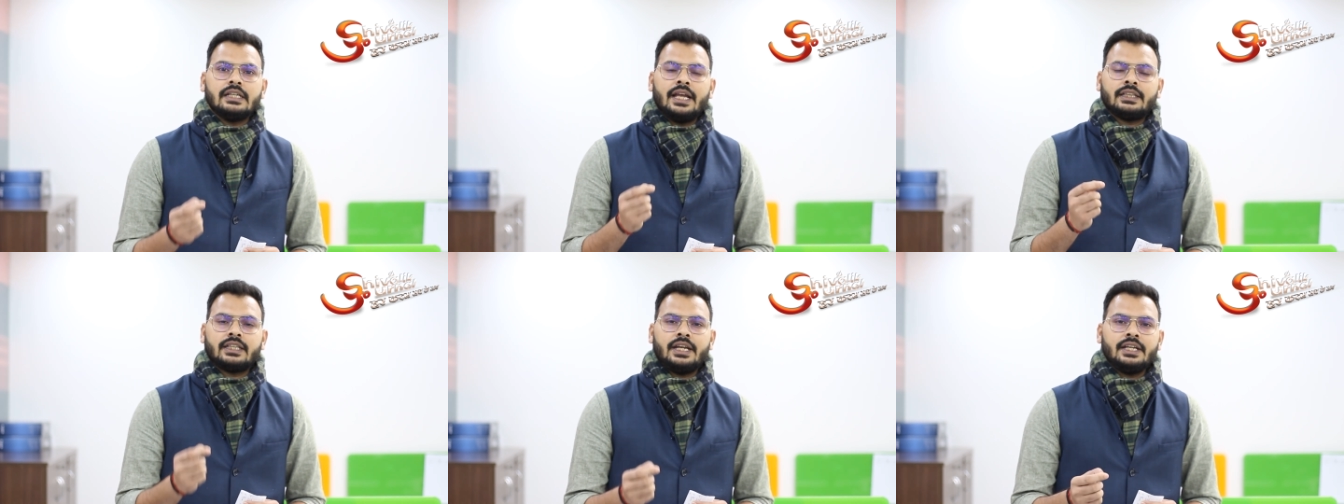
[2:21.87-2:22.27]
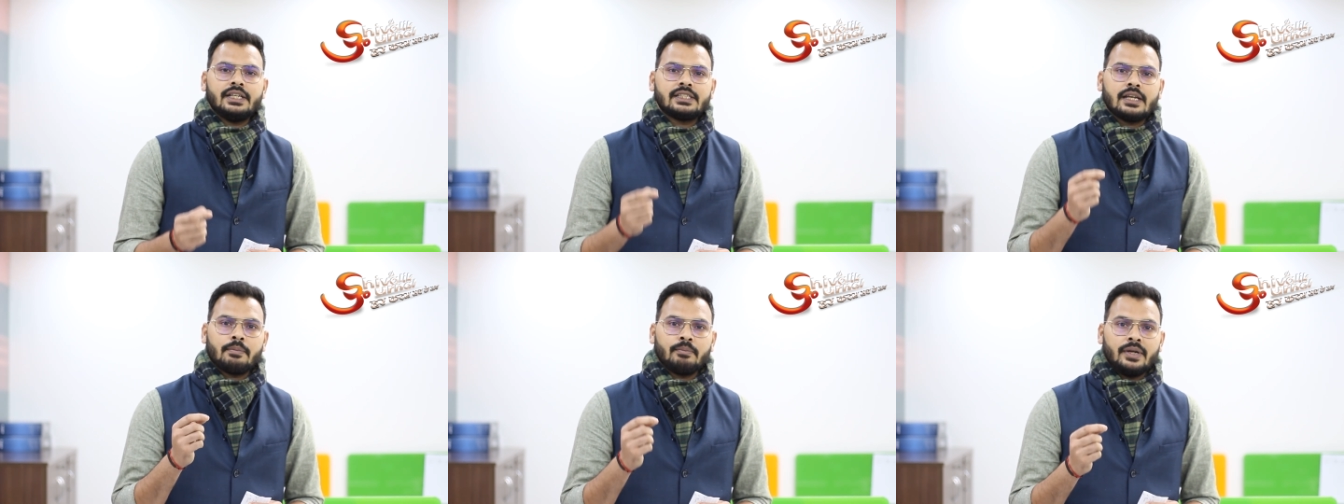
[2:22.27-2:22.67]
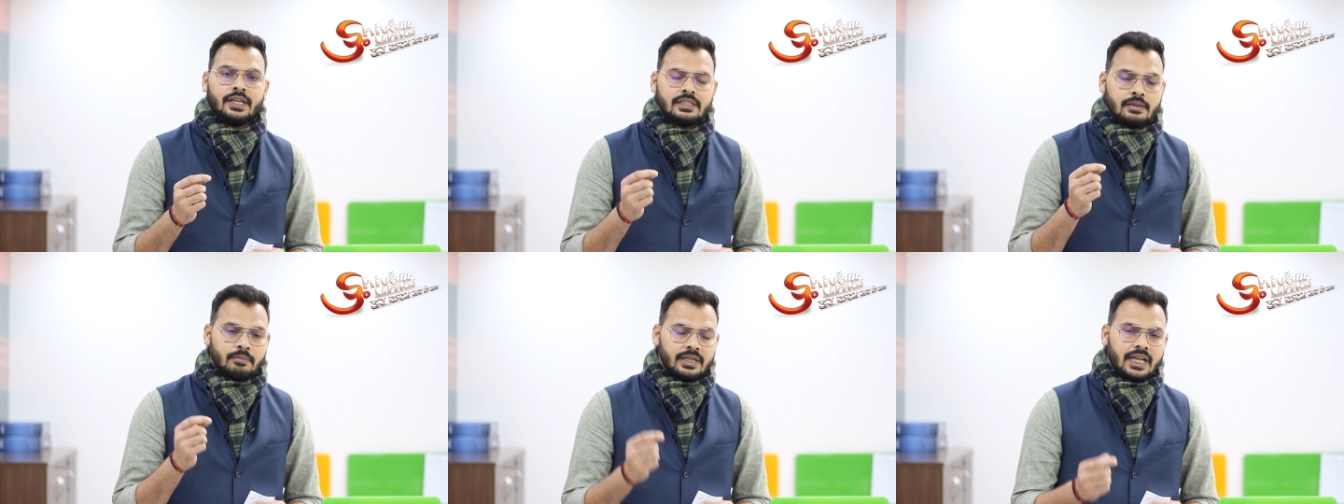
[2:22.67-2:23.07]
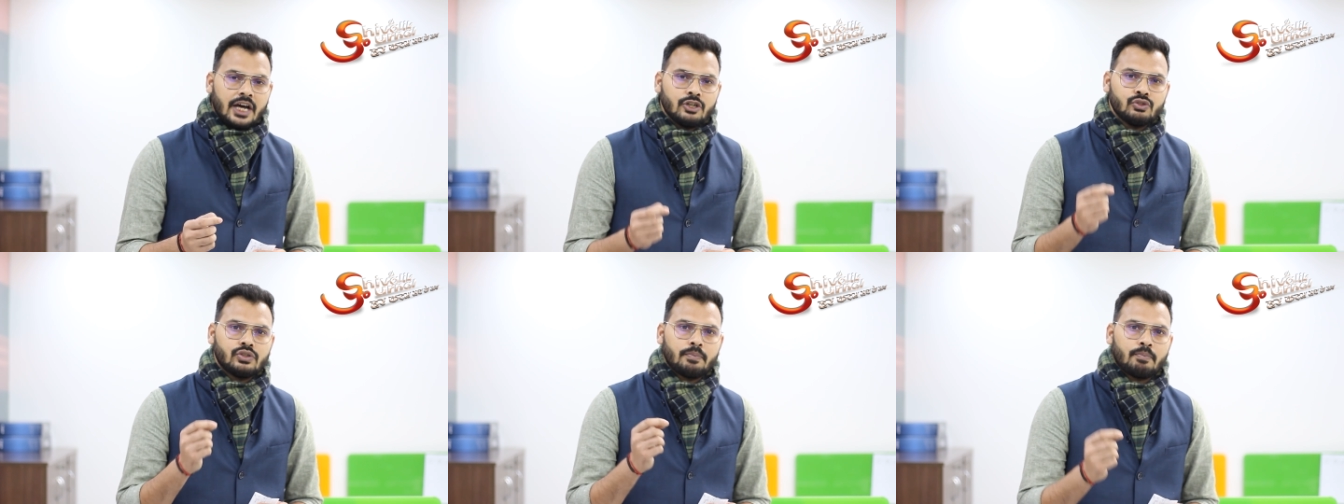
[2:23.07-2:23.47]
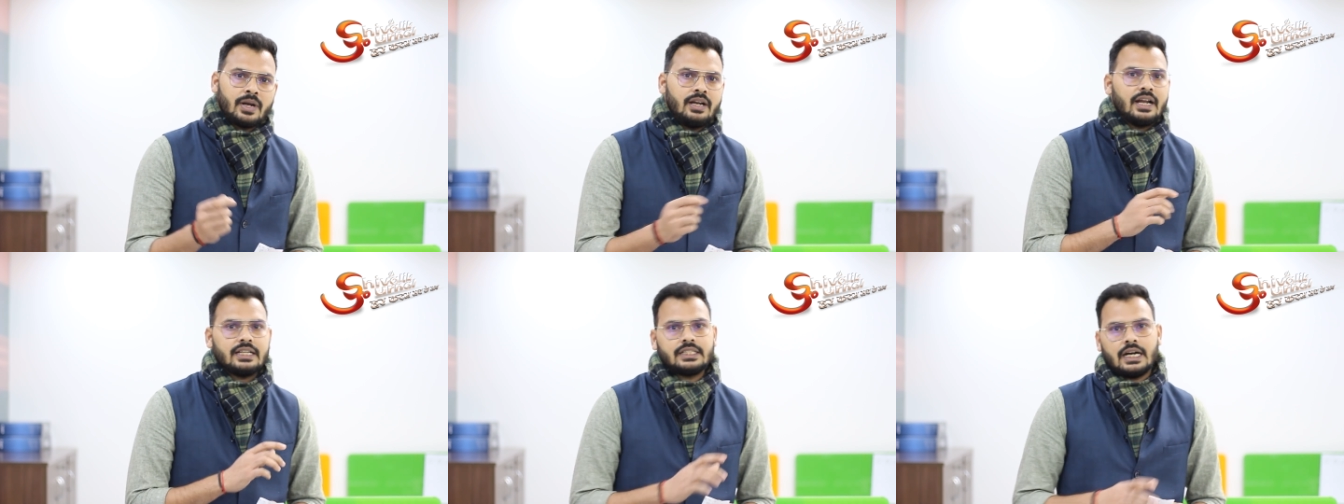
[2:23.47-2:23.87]
एक तरीके से अपने जिम्मेदारियों से
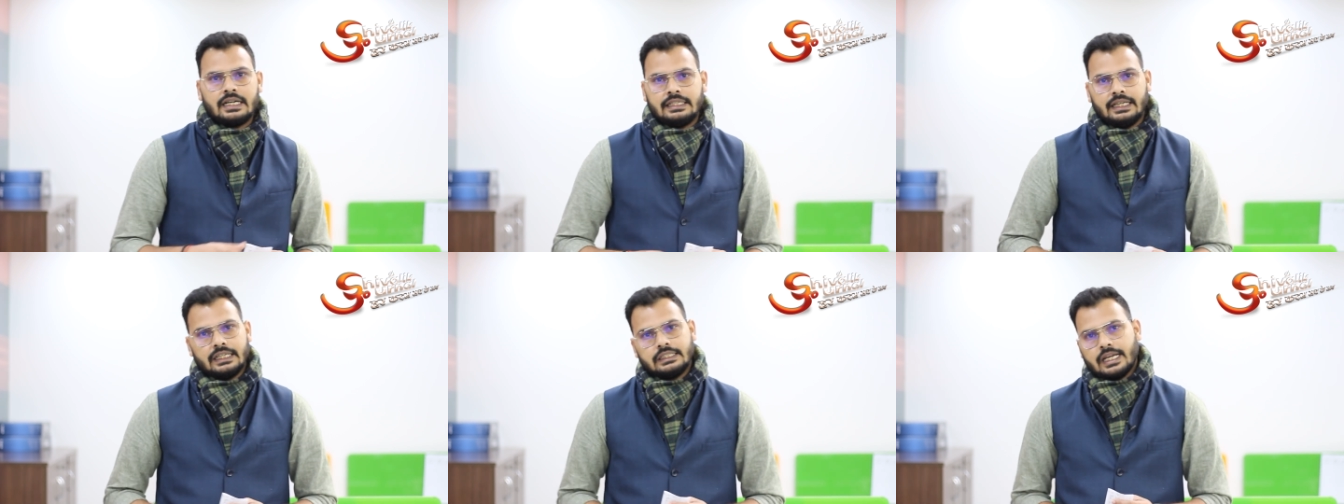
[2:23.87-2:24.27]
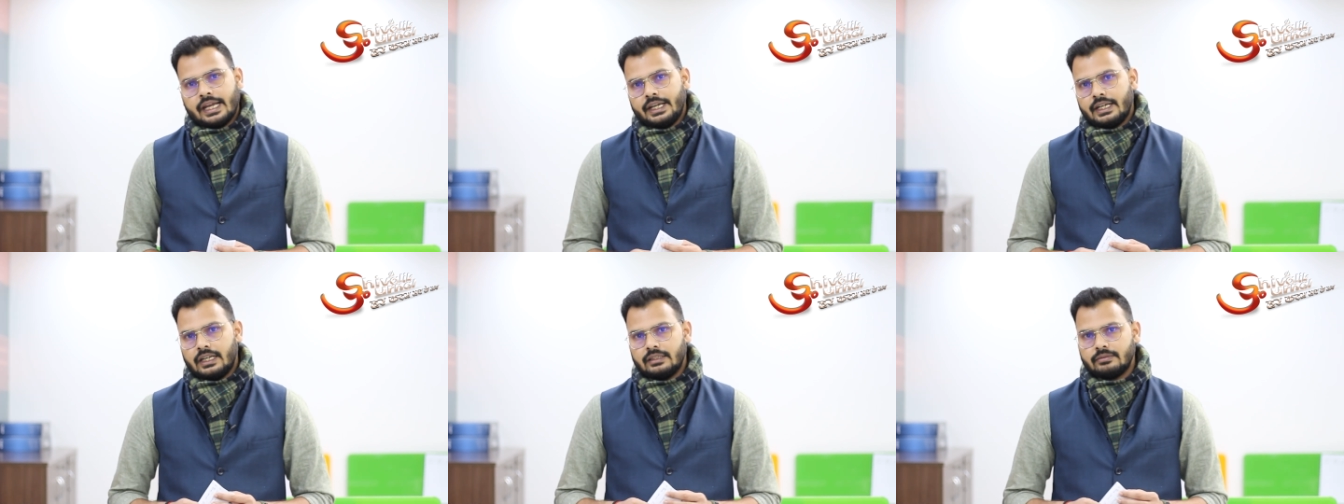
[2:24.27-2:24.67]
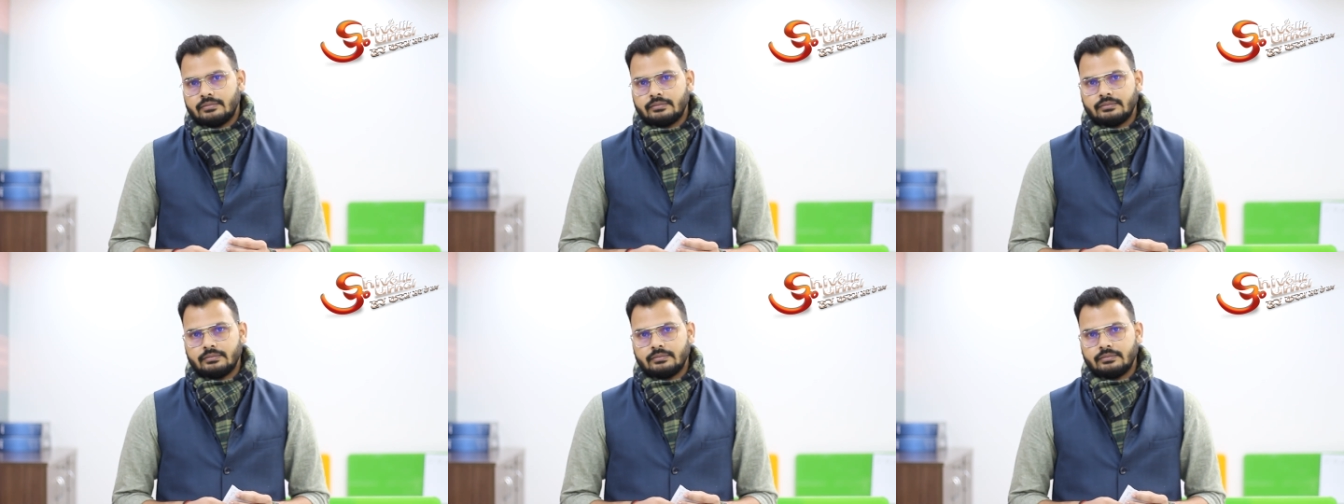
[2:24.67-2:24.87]
पल्ला झाड़ लिया जाएगा